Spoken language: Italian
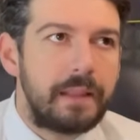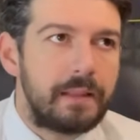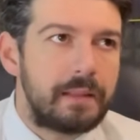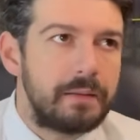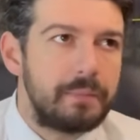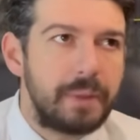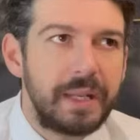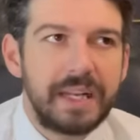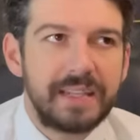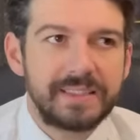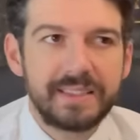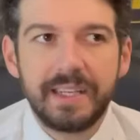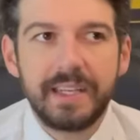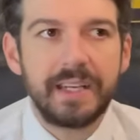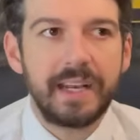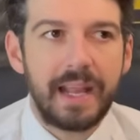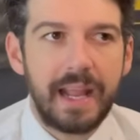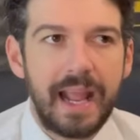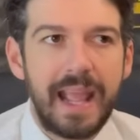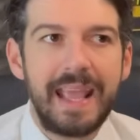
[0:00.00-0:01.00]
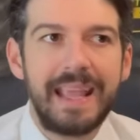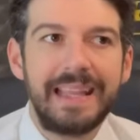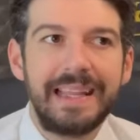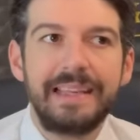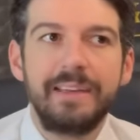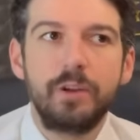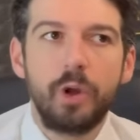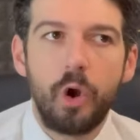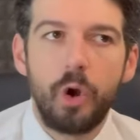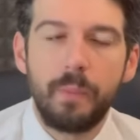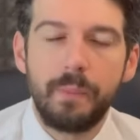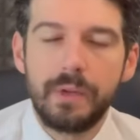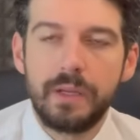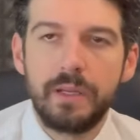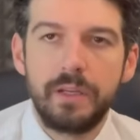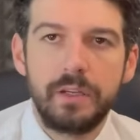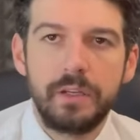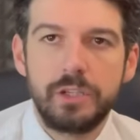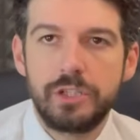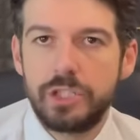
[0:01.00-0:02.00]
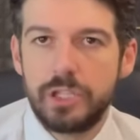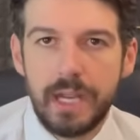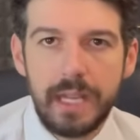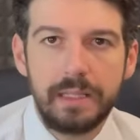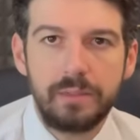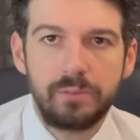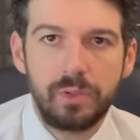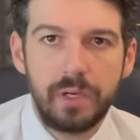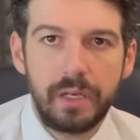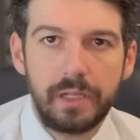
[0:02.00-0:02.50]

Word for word: Milan Skriniar è il nome scelto